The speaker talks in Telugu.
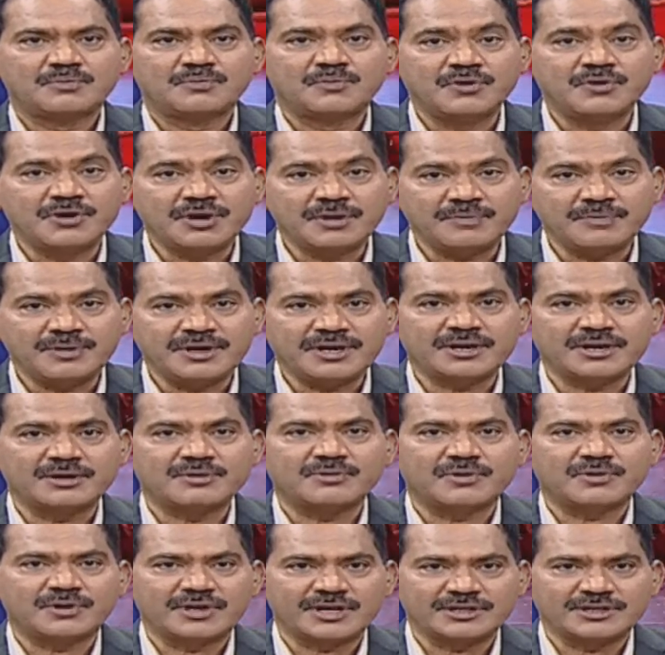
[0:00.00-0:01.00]
ముడి బియ్యం
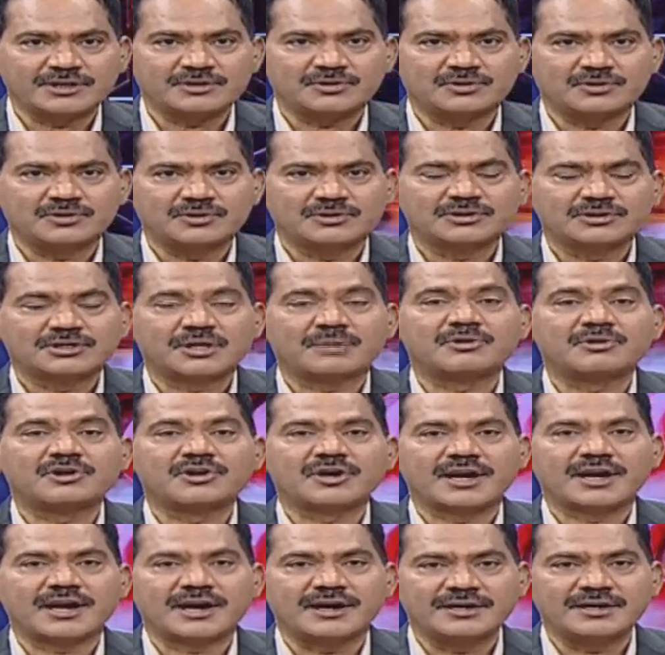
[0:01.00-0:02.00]
కొనేందుకు తమకు
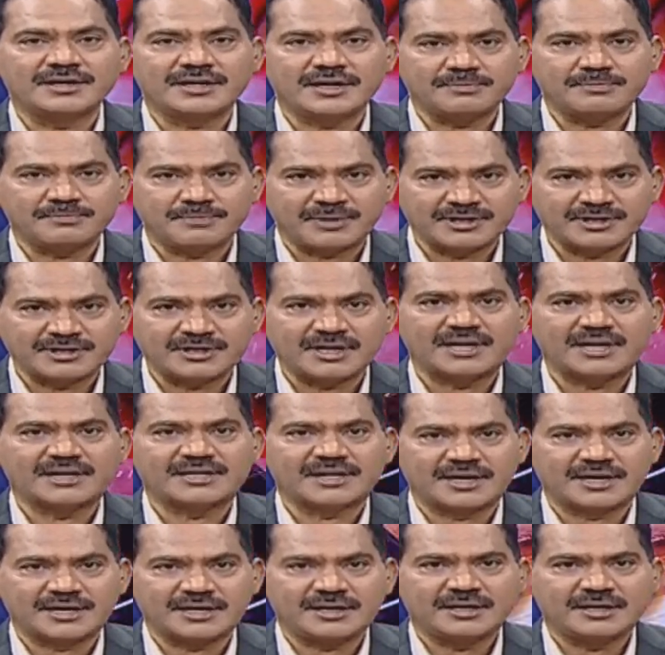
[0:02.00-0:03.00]
ఎలాంటి ఇబ్బంది
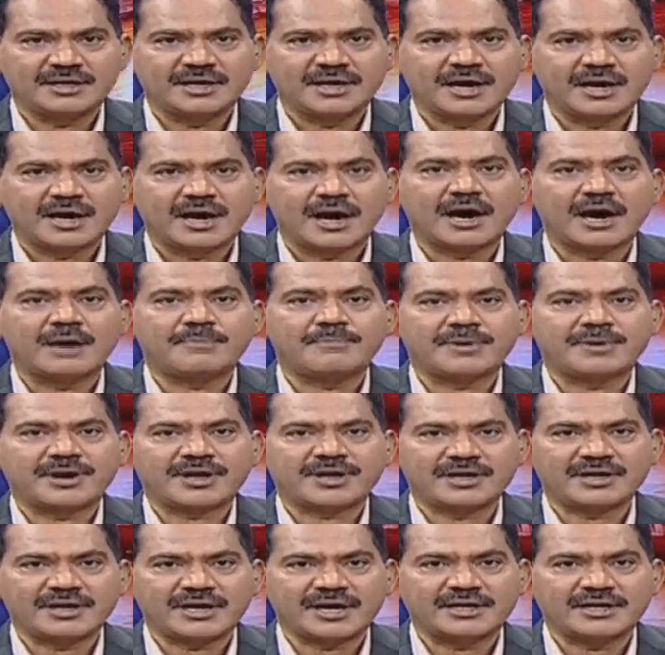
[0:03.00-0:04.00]
లేదని ఆ
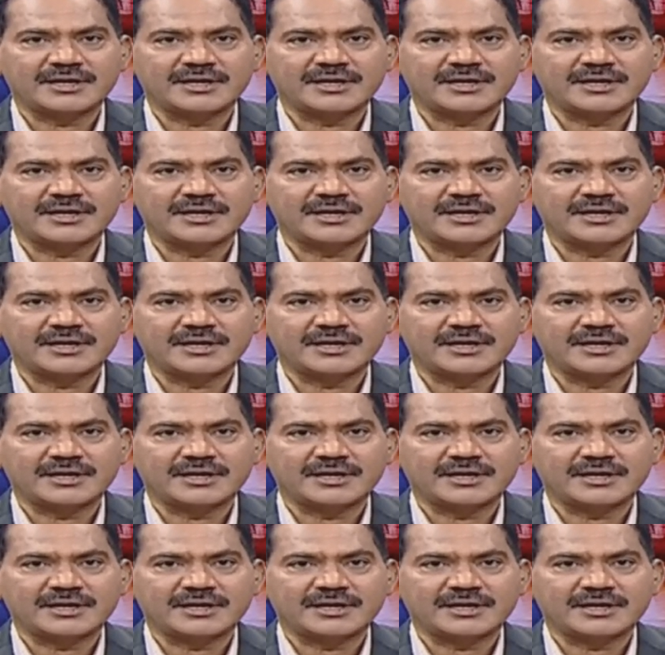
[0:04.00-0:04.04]
ప్రక్రియ